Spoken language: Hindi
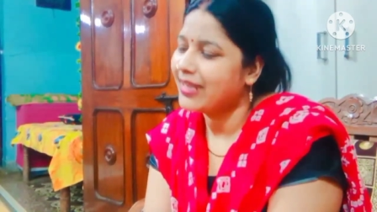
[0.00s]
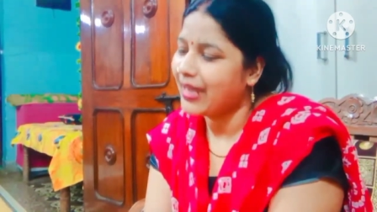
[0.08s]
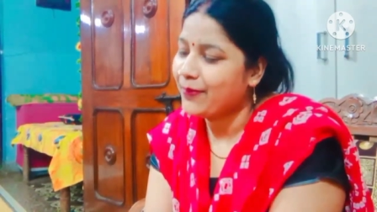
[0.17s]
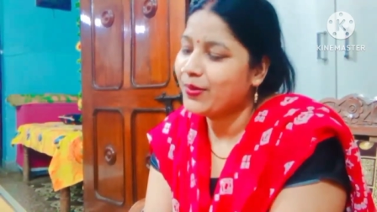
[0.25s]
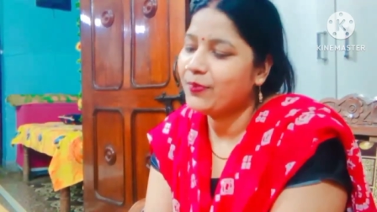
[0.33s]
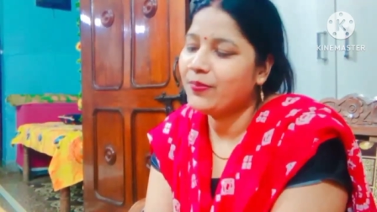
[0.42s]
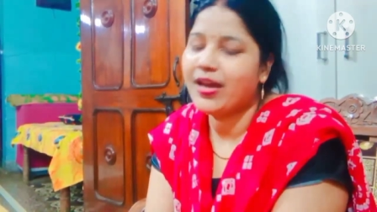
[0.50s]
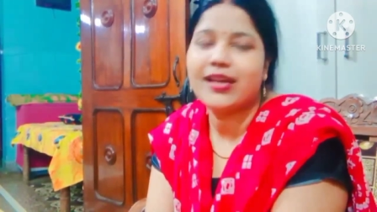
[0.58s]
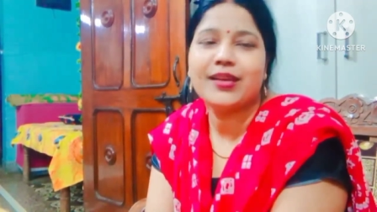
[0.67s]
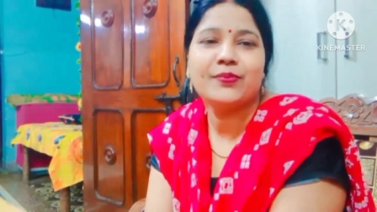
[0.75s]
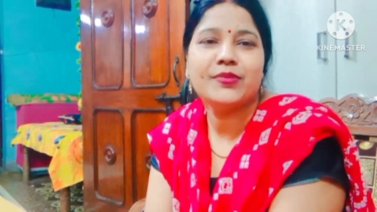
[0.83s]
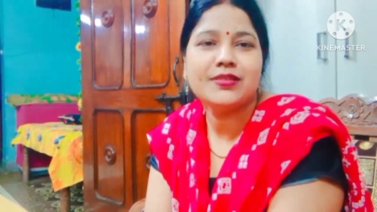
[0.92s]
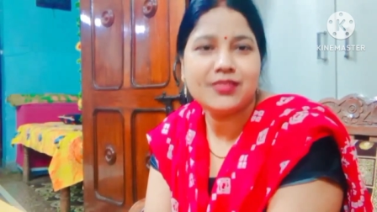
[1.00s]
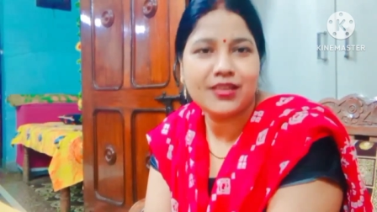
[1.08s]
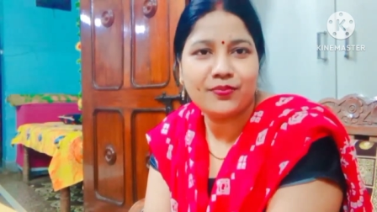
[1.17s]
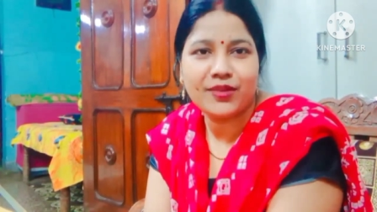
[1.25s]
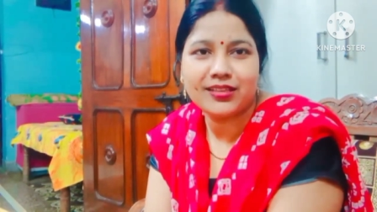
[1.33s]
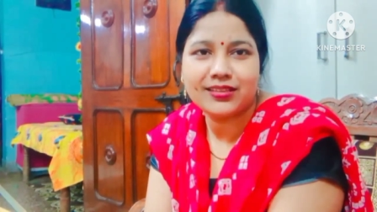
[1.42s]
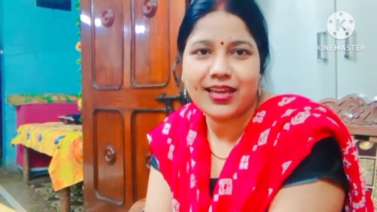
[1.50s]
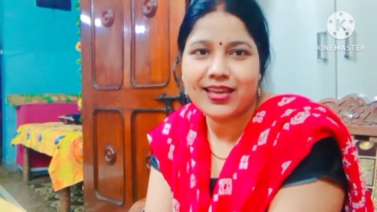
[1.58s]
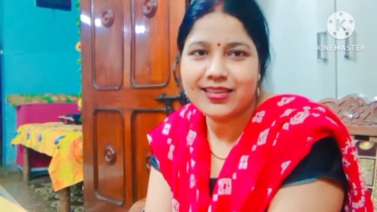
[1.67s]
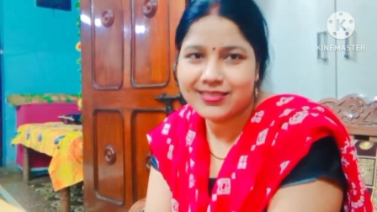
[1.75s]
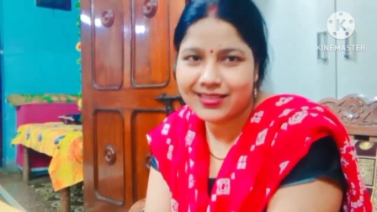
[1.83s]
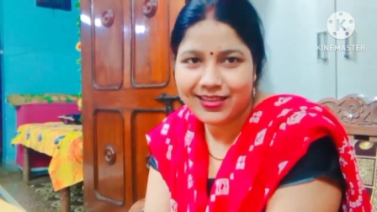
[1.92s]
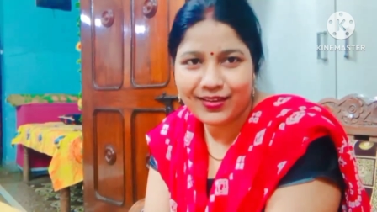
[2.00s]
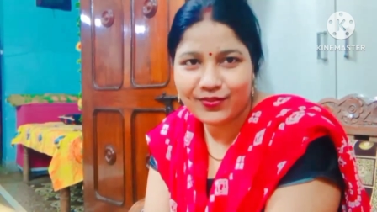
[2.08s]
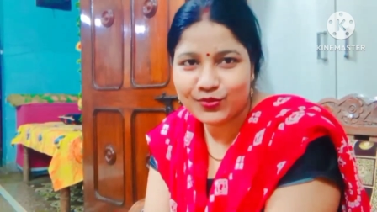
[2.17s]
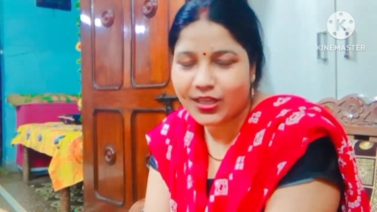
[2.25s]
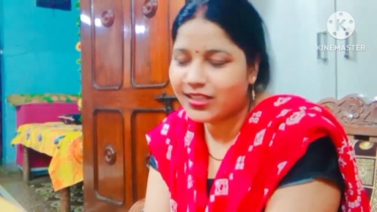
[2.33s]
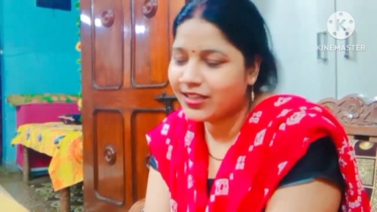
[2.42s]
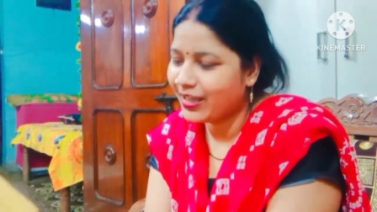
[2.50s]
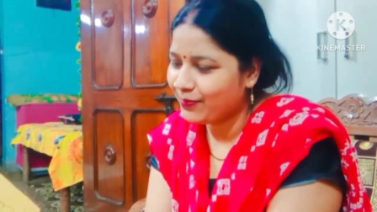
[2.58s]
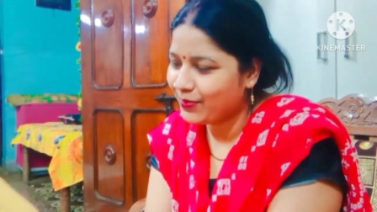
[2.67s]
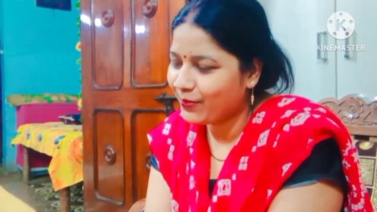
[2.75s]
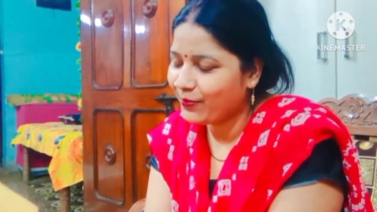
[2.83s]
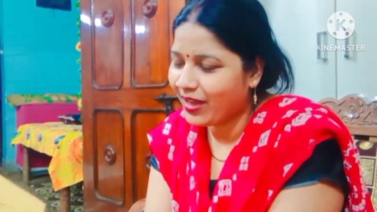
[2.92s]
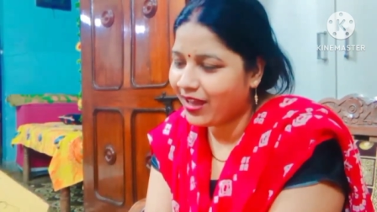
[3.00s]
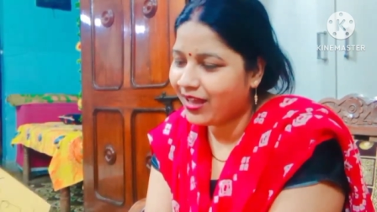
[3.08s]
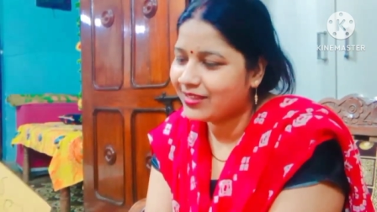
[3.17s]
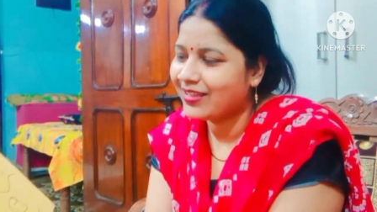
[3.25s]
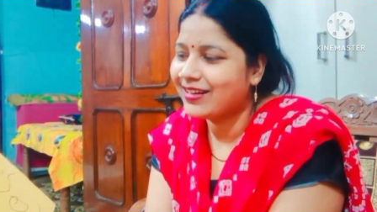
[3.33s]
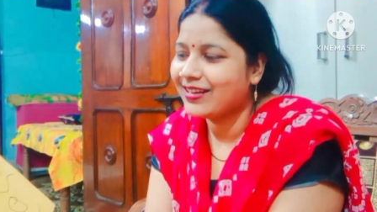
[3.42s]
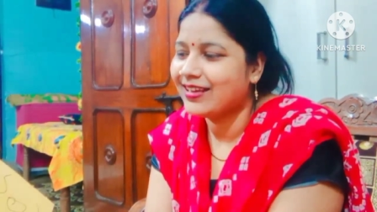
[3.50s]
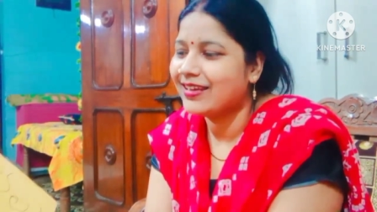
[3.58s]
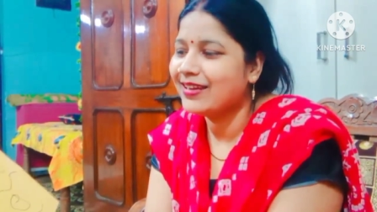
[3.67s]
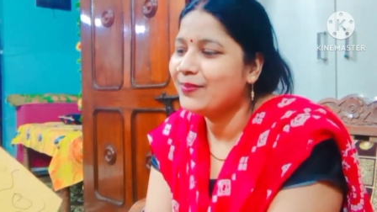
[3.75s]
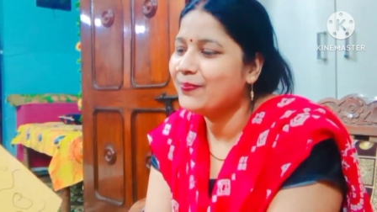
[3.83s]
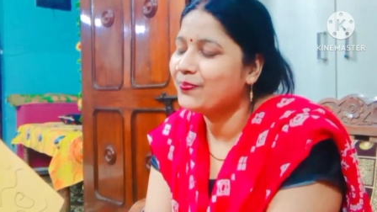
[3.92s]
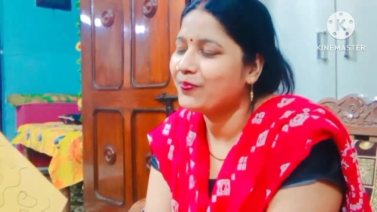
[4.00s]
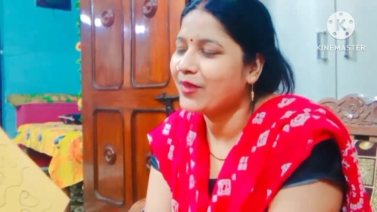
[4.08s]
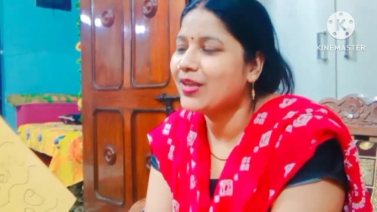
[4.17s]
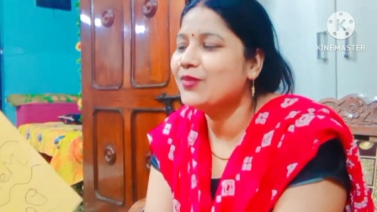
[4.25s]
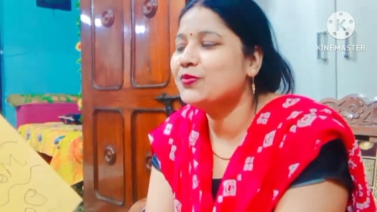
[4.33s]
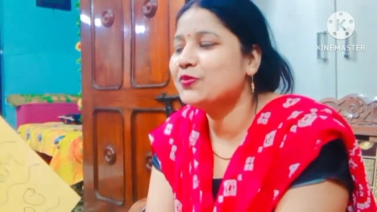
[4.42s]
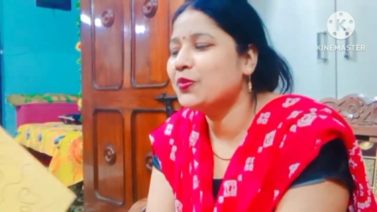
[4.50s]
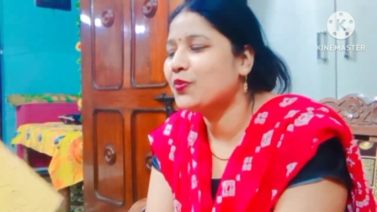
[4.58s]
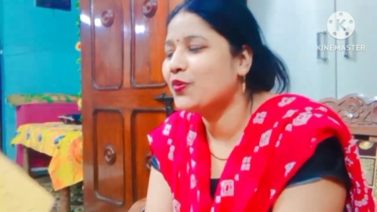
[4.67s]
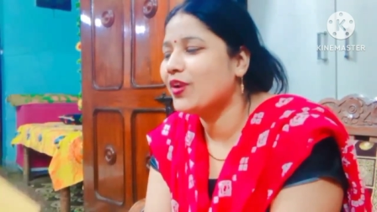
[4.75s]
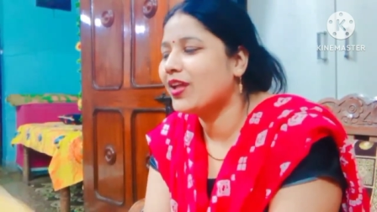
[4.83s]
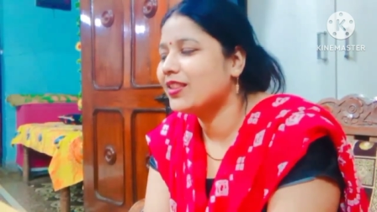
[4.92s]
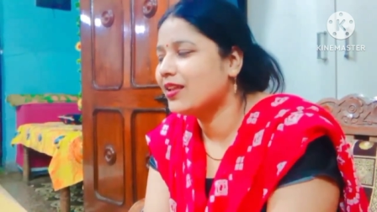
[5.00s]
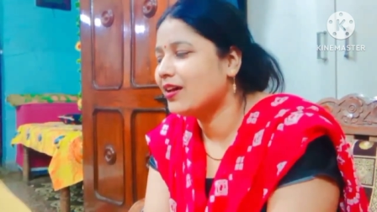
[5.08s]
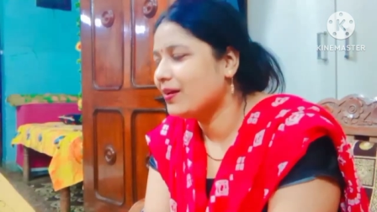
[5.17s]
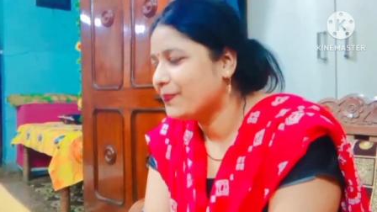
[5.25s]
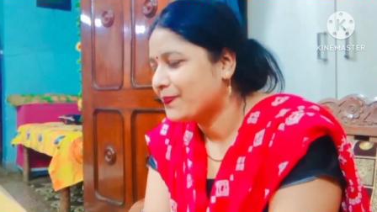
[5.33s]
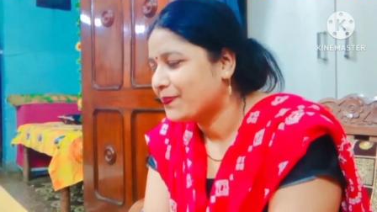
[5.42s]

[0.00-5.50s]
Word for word: कैमरे में आने में शर्म आता है इसलिए वो ज़्यादा कैमरे में आता नहीं है मैंने उसको बोला था